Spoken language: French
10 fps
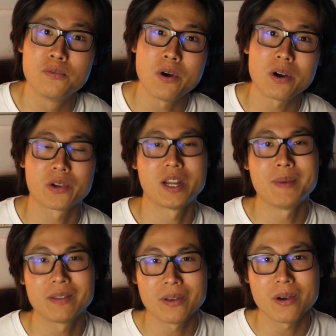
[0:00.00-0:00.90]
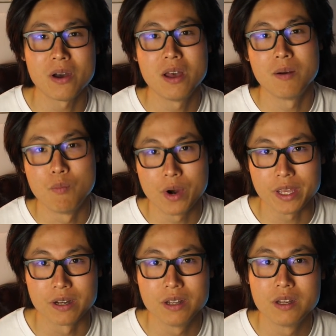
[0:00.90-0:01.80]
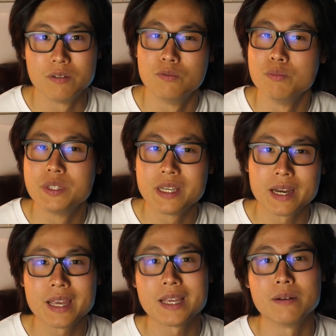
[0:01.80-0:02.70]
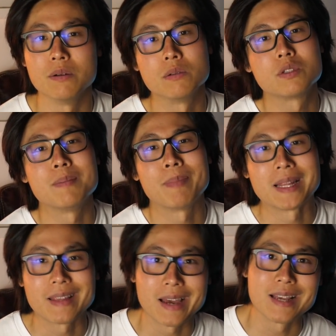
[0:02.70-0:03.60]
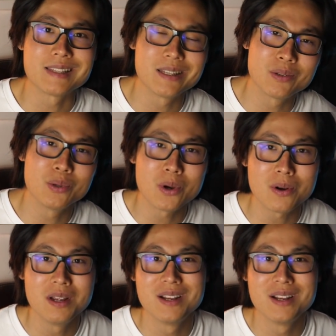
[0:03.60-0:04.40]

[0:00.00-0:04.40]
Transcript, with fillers: fort que l'amateur moyen. Vous me direz, c'est pas très étonnant,